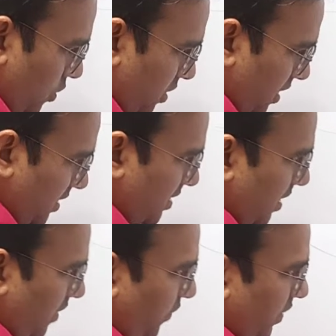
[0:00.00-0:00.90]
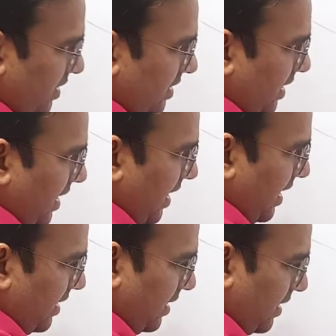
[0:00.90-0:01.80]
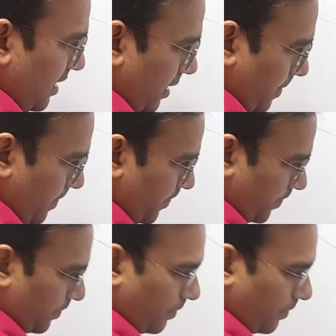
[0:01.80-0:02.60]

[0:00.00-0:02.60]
गोशियन सरफेस के अंदर